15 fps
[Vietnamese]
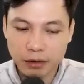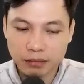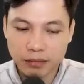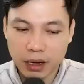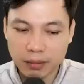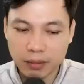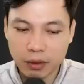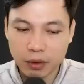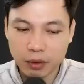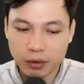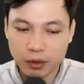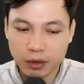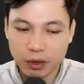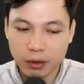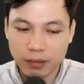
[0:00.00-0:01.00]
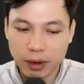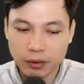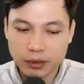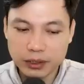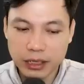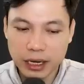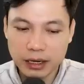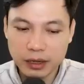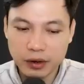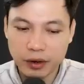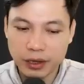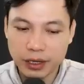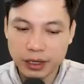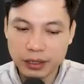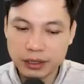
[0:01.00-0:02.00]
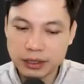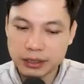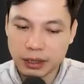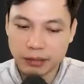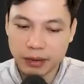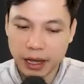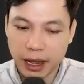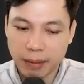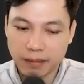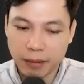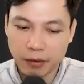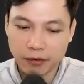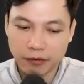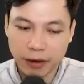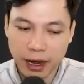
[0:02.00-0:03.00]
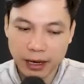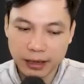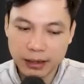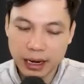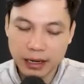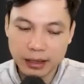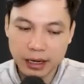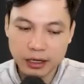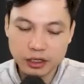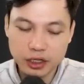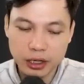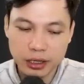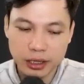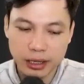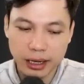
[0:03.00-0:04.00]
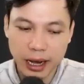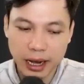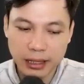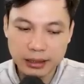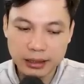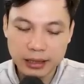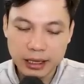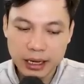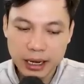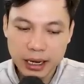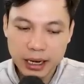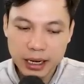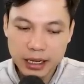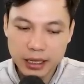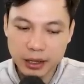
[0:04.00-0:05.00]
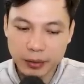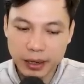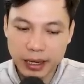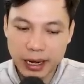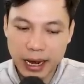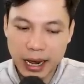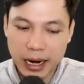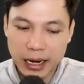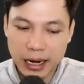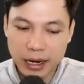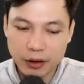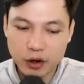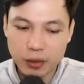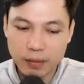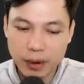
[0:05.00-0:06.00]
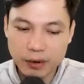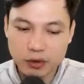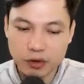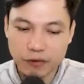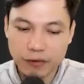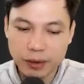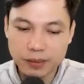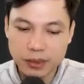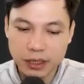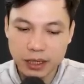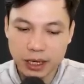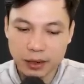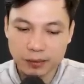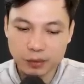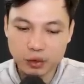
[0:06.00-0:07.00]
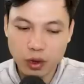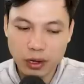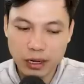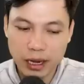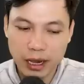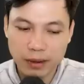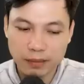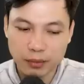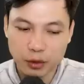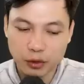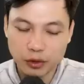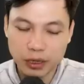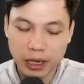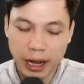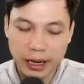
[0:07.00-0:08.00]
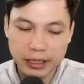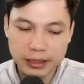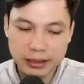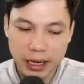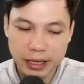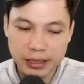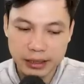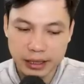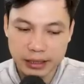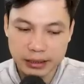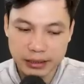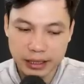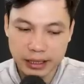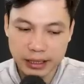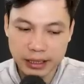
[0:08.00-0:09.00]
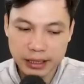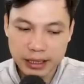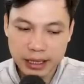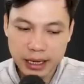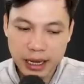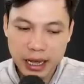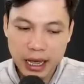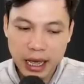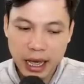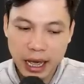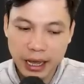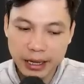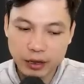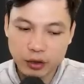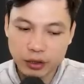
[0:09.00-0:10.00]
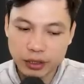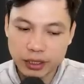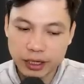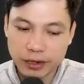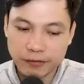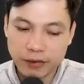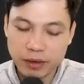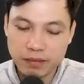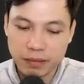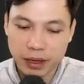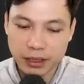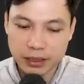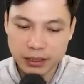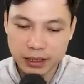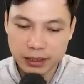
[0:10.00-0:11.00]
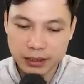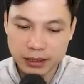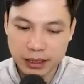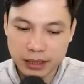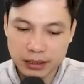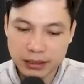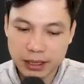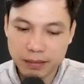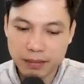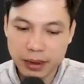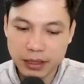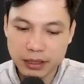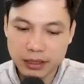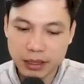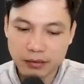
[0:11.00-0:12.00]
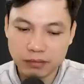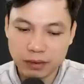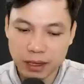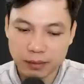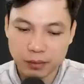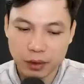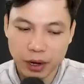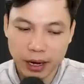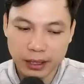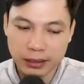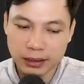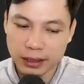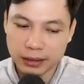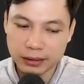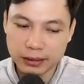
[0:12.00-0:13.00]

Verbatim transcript: Cũng có trường hợp con vật do sống quá lâu, trí tuệ cũng dần phát triển giống như con người, biết tu luyện và có thần thông. Đây cũng được tính như là một vị yêu thần mà nhân gian thường gọi là yêu tinh.